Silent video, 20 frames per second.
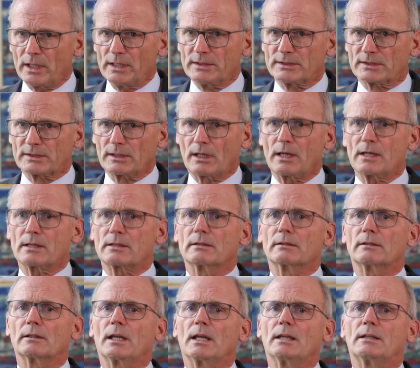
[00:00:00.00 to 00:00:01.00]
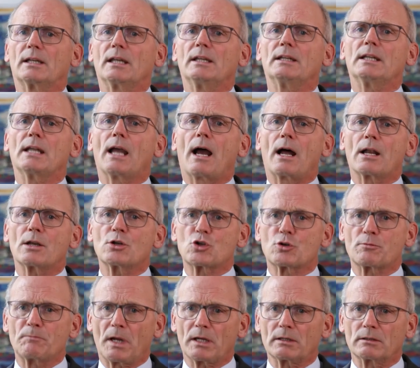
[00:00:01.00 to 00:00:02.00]
in Zeiten, in denen die
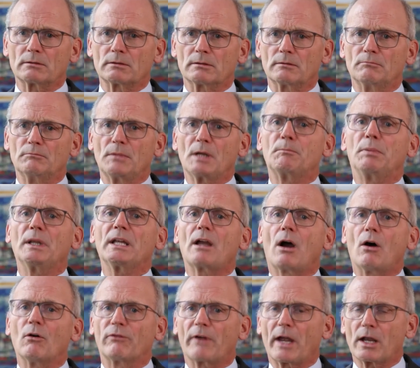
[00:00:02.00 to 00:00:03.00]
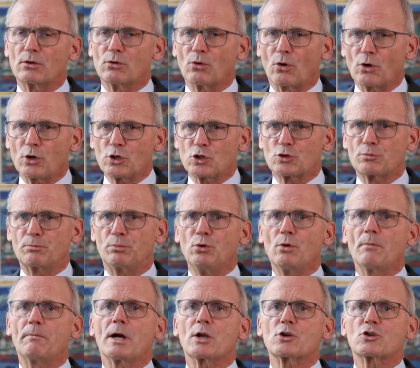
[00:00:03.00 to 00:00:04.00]
Anspannung mit Blick auf erneut
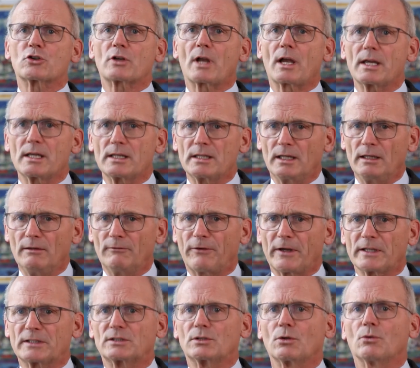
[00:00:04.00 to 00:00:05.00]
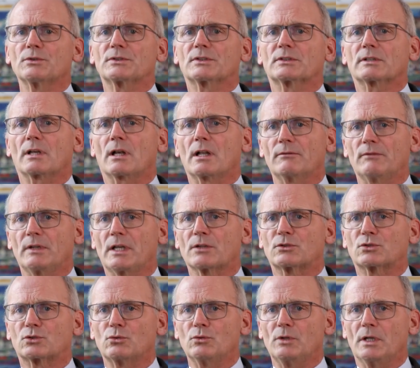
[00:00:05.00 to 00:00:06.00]
spürbar steigende Infektionszahlen wieder
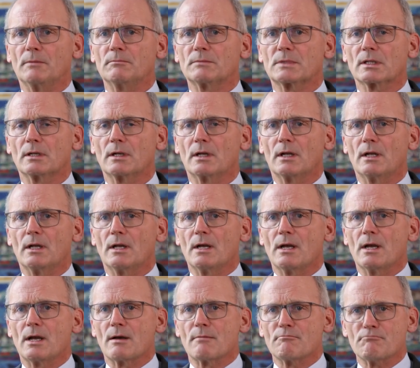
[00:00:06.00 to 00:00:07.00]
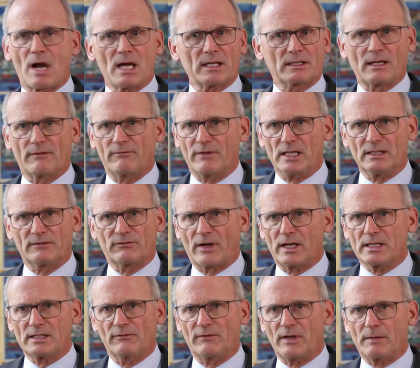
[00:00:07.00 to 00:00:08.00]
zunimmt, macht der
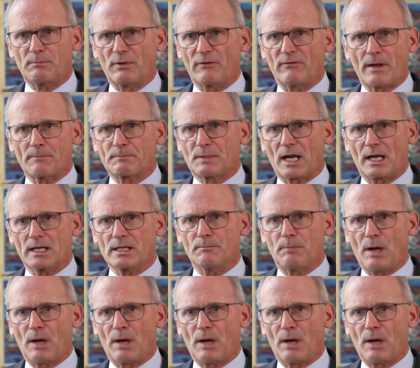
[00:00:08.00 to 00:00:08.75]
weltweite Wettbewerb keine